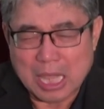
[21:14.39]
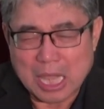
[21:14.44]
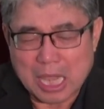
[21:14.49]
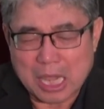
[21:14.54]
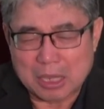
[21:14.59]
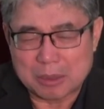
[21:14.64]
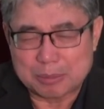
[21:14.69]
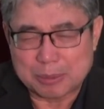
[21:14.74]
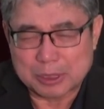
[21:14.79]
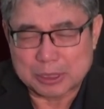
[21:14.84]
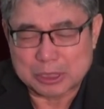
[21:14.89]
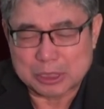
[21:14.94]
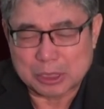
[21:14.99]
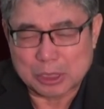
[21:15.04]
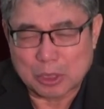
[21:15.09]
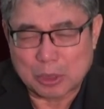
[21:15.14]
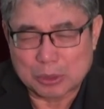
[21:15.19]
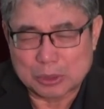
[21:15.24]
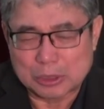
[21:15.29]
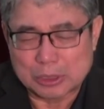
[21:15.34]
아버지
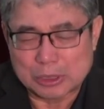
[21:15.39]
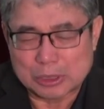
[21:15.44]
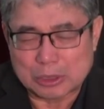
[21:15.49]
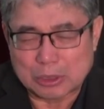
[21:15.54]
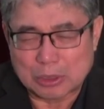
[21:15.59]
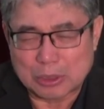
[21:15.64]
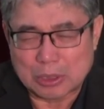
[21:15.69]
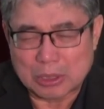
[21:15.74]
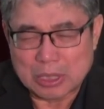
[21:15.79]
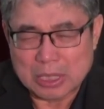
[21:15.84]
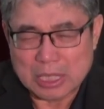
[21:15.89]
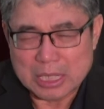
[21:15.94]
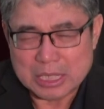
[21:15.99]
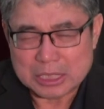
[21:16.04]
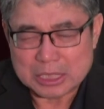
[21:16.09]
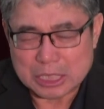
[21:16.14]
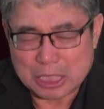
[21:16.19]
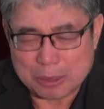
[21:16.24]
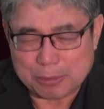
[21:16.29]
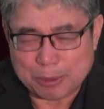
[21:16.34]
오늘도
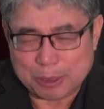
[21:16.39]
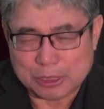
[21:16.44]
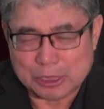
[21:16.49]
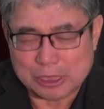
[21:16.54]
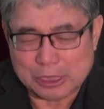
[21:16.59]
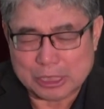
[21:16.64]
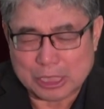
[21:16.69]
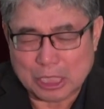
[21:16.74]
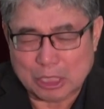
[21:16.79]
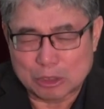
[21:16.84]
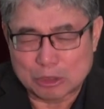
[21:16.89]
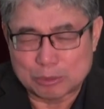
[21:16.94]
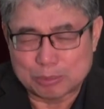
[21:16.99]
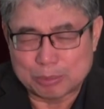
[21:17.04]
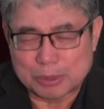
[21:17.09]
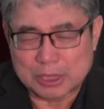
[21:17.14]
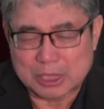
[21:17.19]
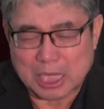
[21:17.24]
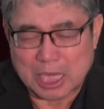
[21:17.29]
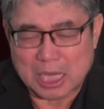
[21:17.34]
새벽을
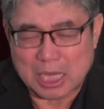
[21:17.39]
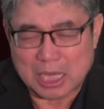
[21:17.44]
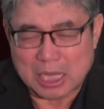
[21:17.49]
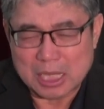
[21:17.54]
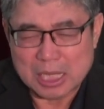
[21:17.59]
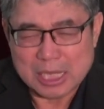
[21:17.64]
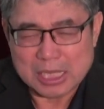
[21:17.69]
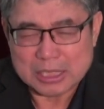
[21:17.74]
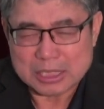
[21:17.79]
깨웁니다